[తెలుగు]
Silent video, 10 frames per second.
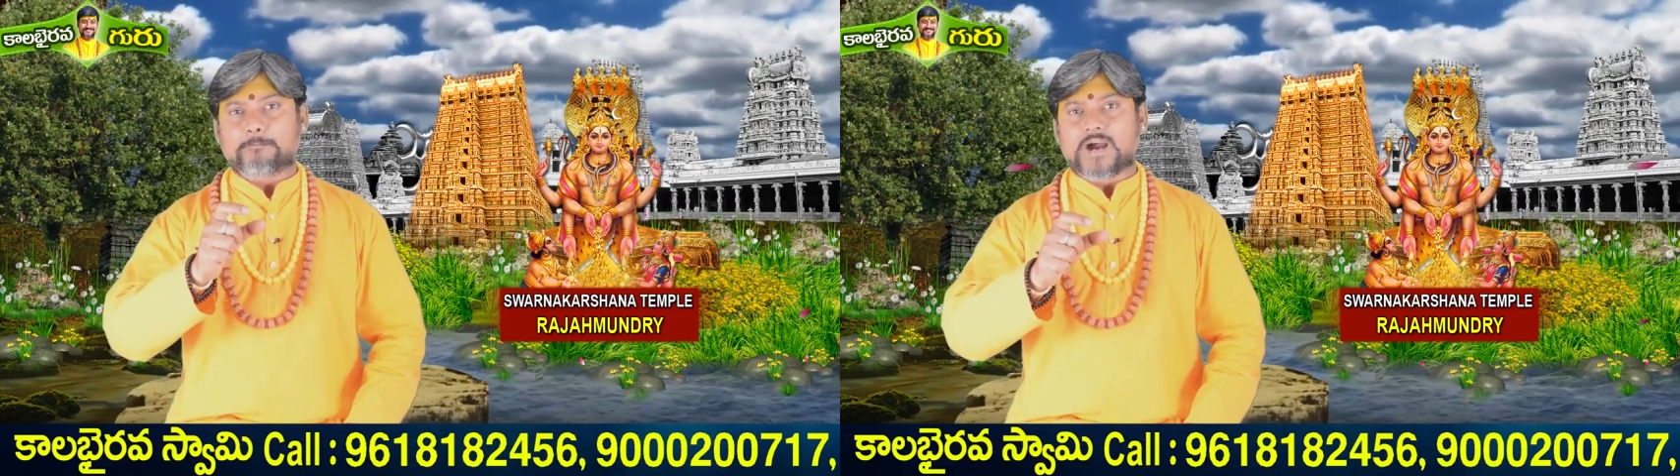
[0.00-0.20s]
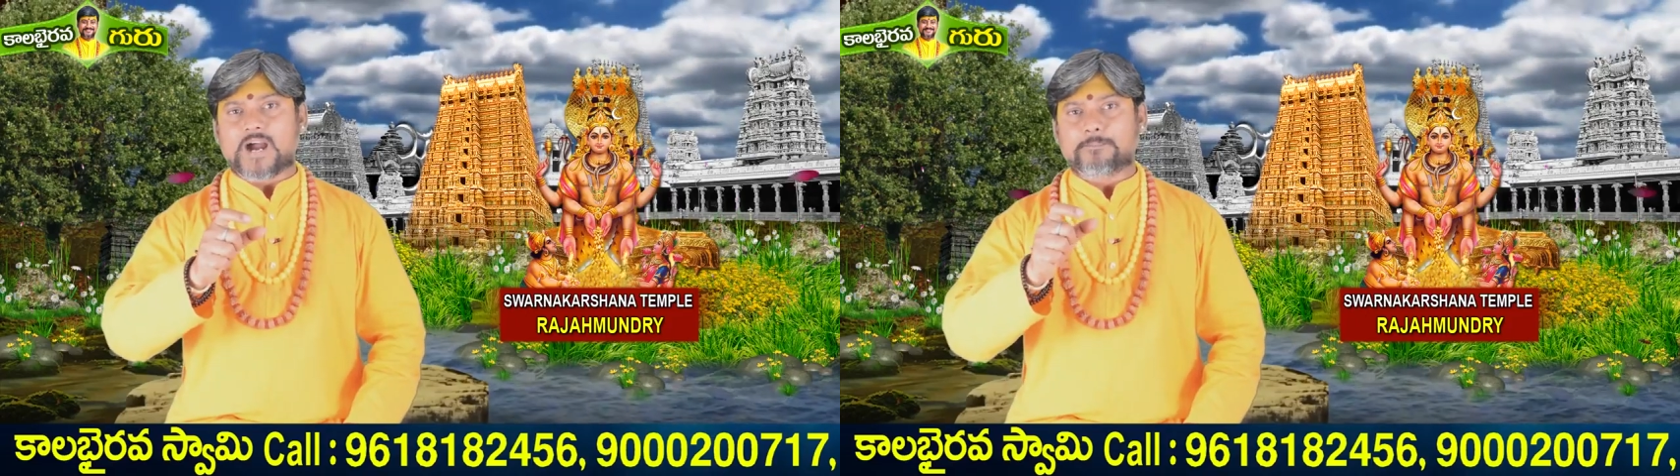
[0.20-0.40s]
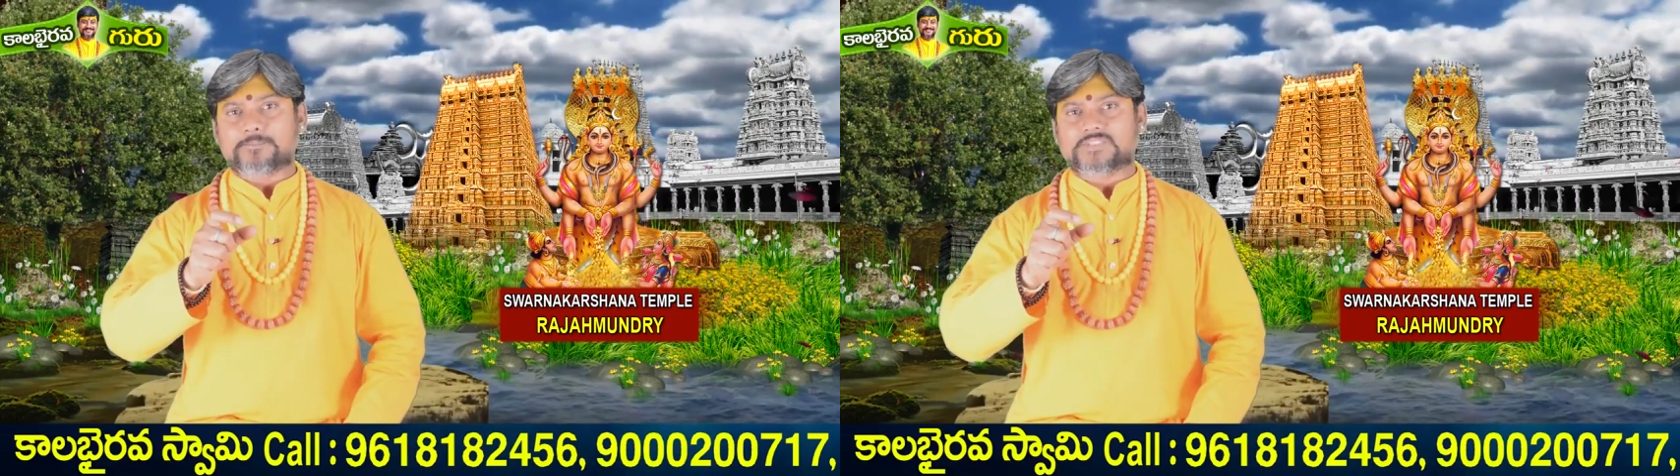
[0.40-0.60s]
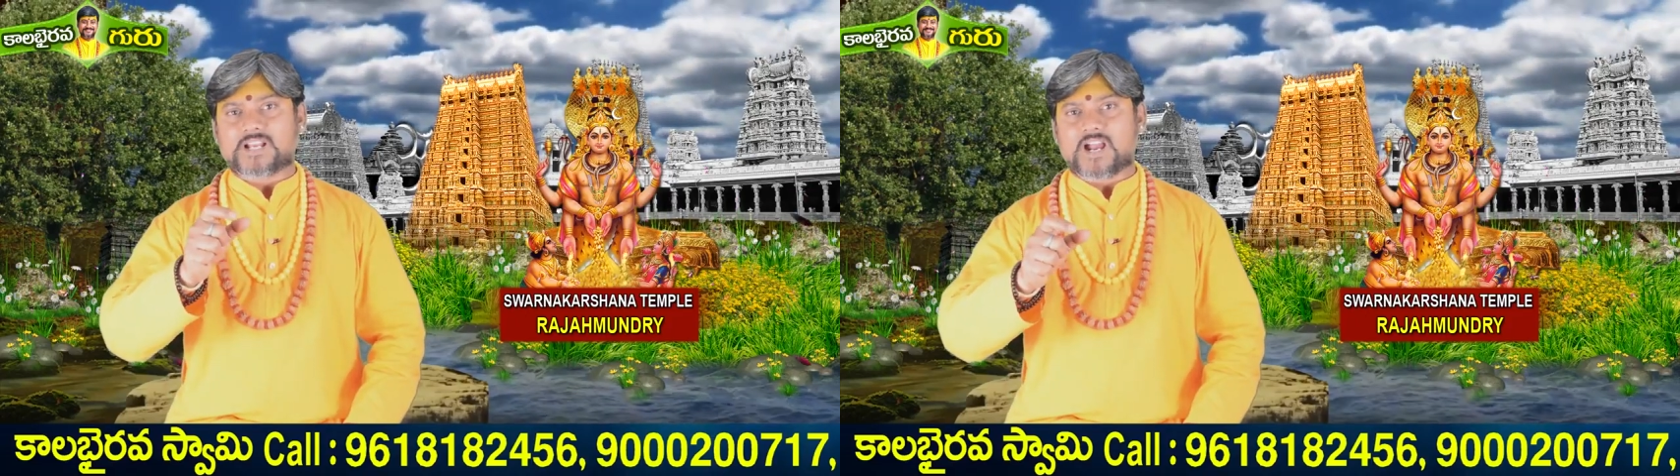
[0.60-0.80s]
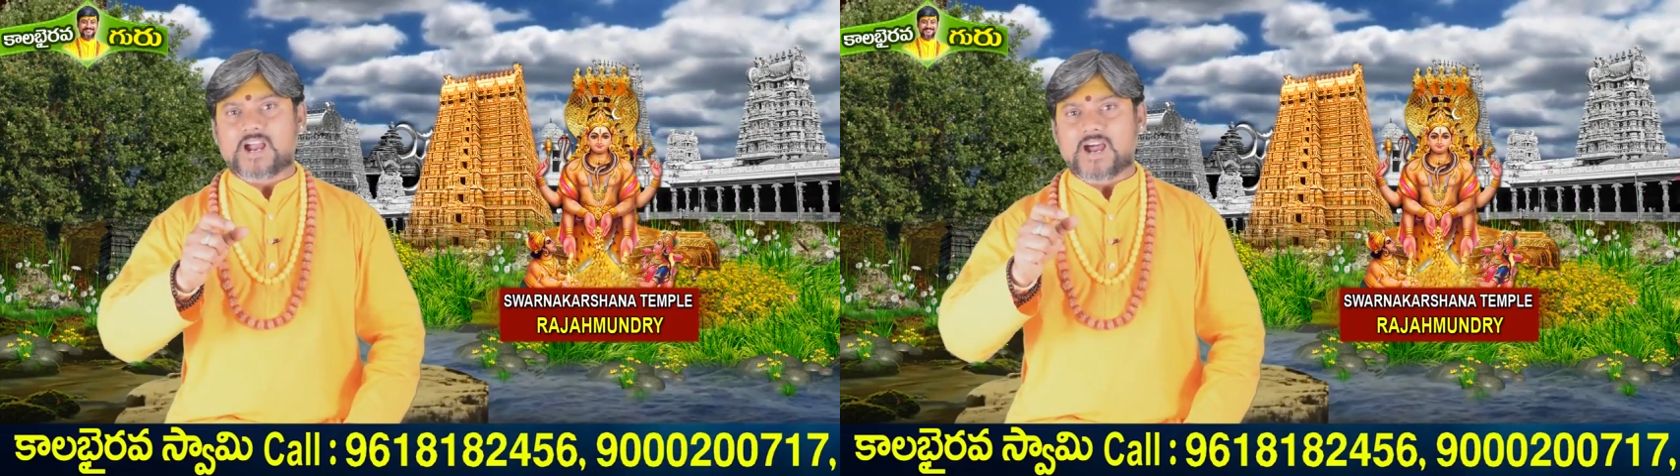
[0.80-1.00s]

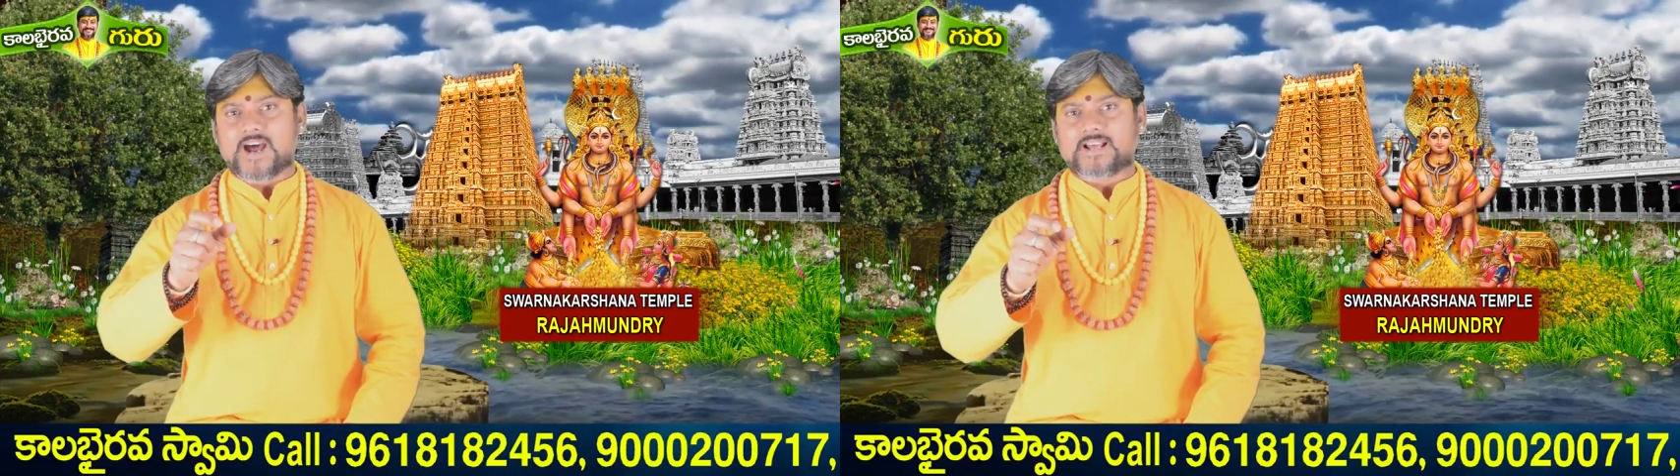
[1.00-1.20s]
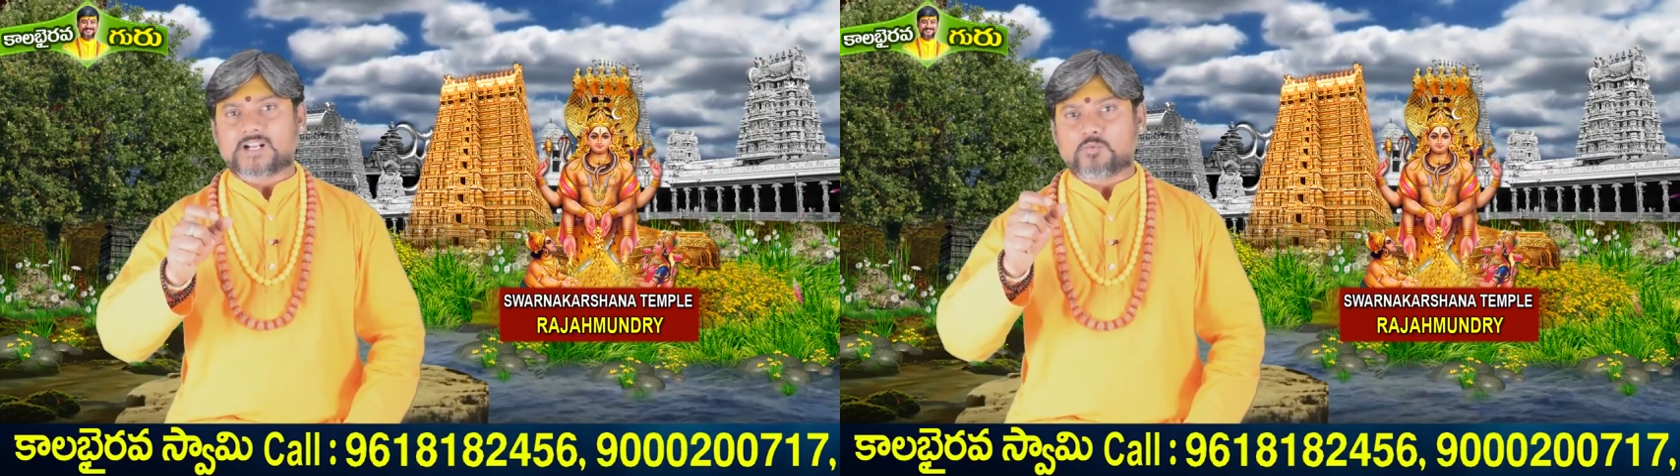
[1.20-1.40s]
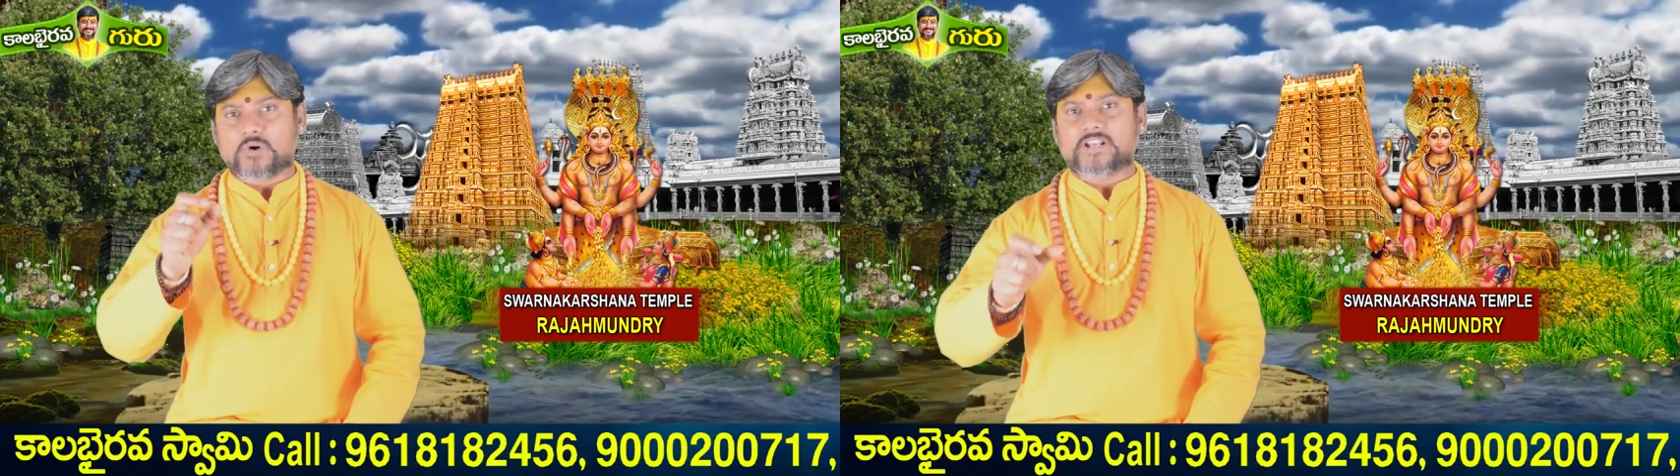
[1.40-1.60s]
మాంసాహారము